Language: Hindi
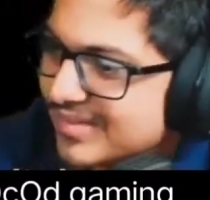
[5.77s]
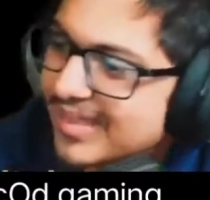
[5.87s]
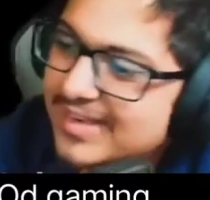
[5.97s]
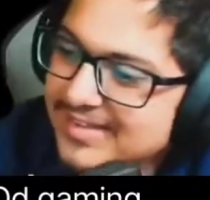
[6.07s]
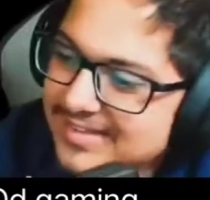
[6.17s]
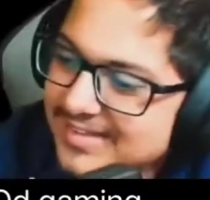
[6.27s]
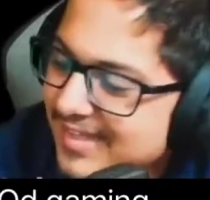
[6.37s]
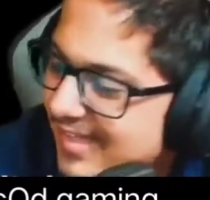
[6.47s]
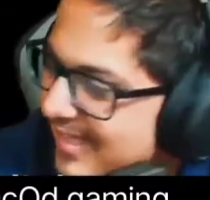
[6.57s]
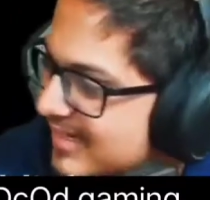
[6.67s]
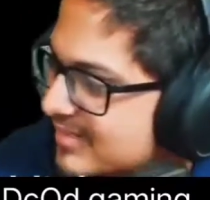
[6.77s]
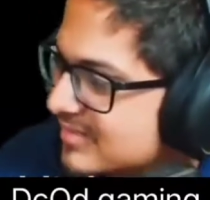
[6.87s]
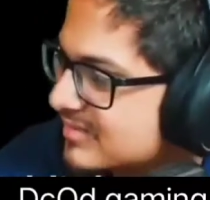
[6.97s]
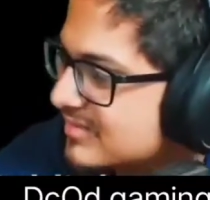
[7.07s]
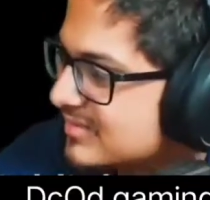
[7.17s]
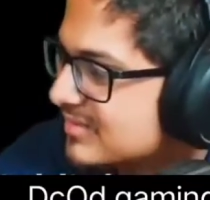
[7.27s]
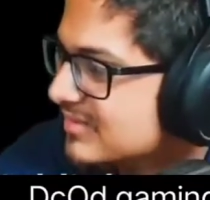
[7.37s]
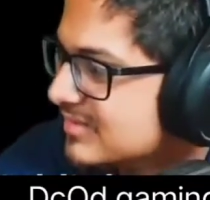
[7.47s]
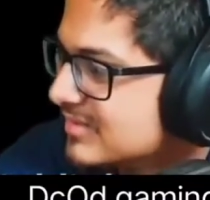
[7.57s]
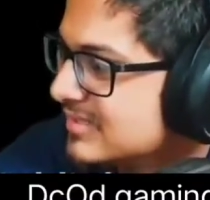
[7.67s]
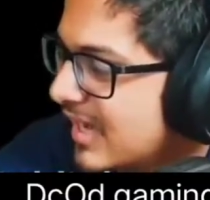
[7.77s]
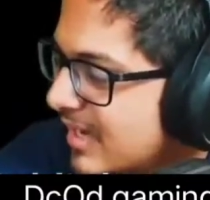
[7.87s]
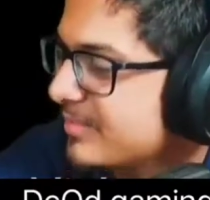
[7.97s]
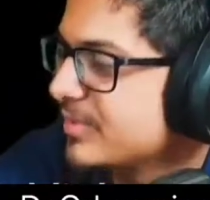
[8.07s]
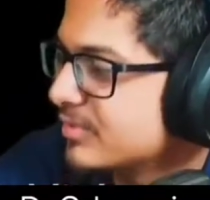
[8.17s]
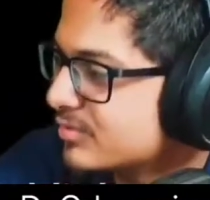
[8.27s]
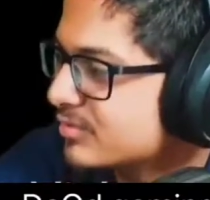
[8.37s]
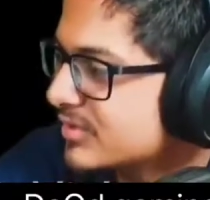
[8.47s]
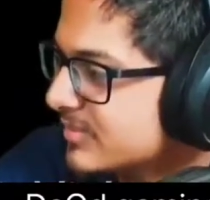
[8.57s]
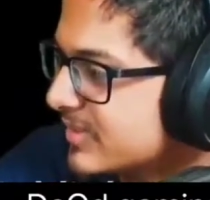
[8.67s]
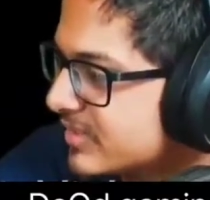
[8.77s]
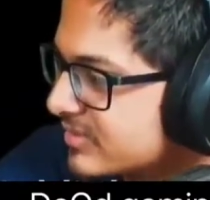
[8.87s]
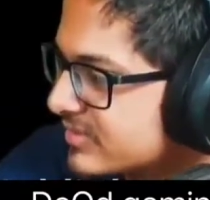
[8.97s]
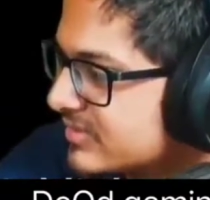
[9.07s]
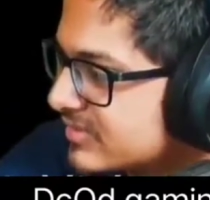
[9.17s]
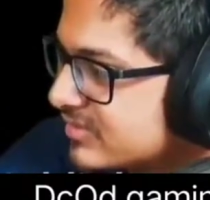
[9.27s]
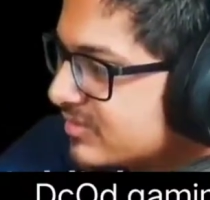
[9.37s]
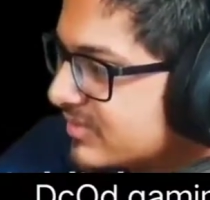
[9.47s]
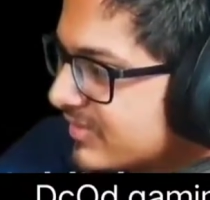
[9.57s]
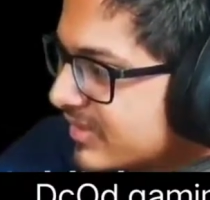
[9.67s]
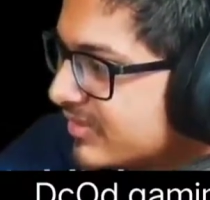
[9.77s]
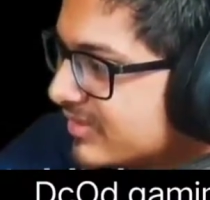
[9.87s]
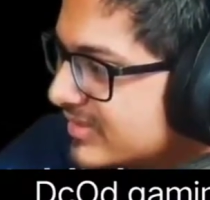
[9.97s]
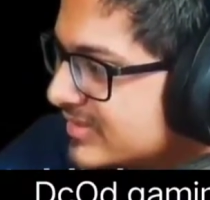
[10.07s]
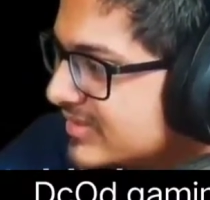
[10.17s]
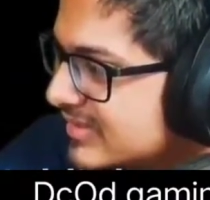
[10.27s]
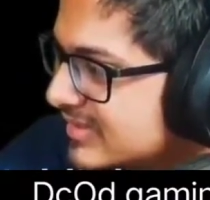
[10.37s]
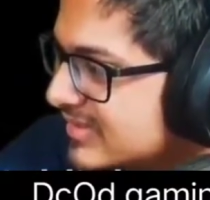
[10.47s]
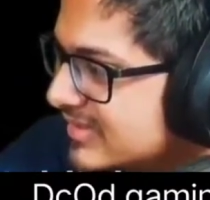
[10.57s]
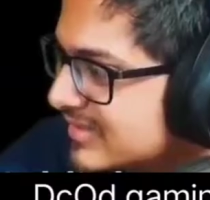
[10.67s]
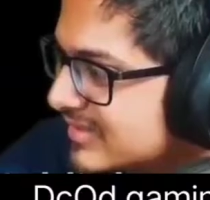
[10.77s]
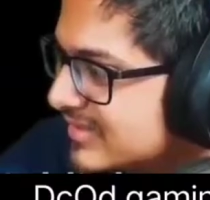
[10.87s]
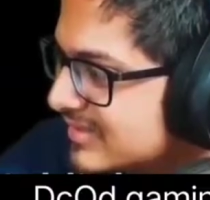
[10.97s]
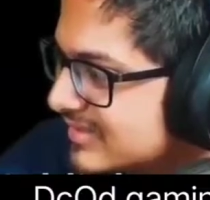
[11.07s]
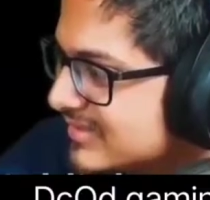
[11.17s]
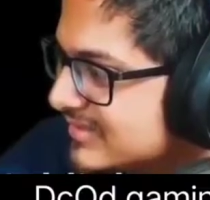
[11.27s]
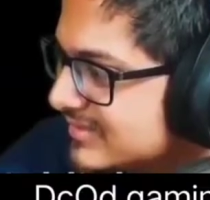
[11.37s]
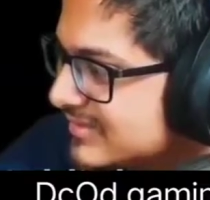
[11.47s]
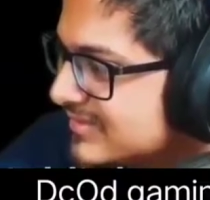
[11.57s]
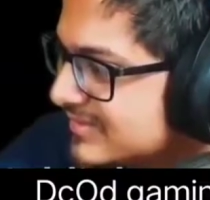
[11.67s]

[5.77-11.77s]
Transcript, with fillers: यार ठीक है यार जहाँ भी हो खुशी मनाओ टू बी वेरी ऑनेस्ट